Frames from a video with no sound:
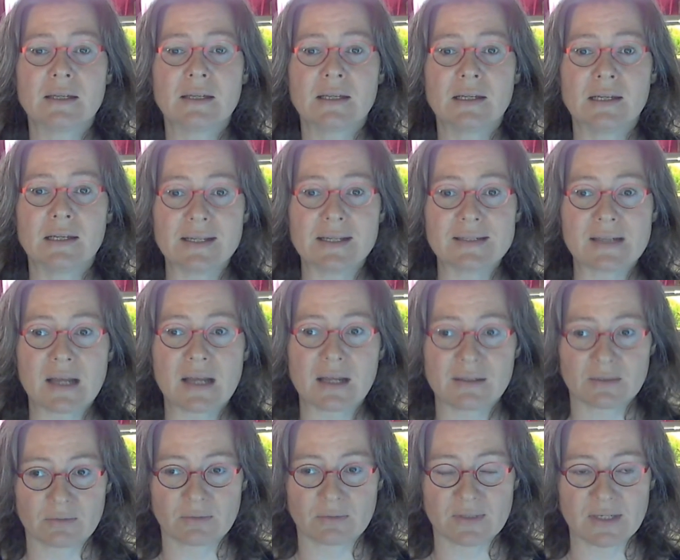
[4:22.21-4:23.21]
Leser
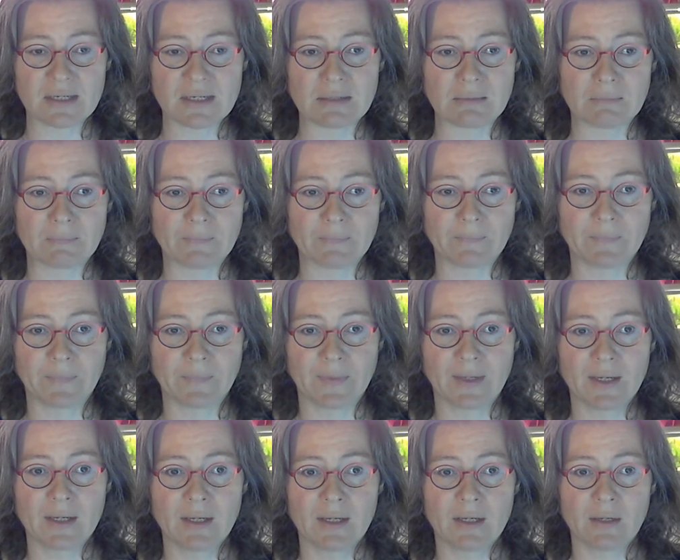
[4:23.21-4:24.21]
anzuziehen
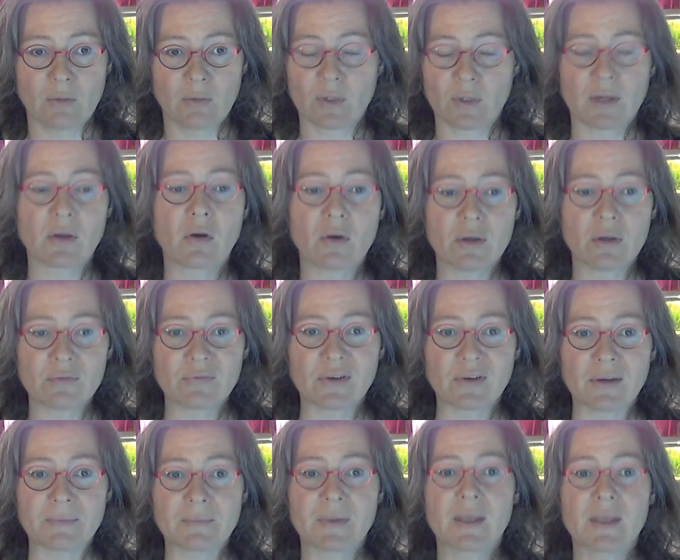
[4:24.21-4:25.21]
oder
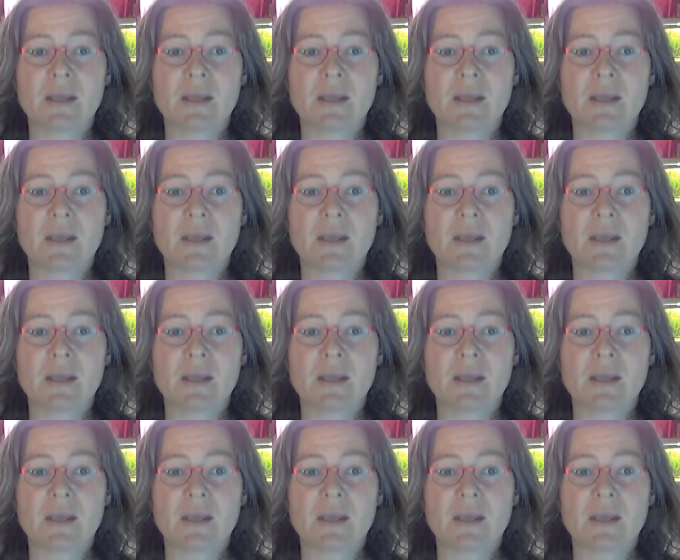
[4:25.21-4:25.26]
Käufer.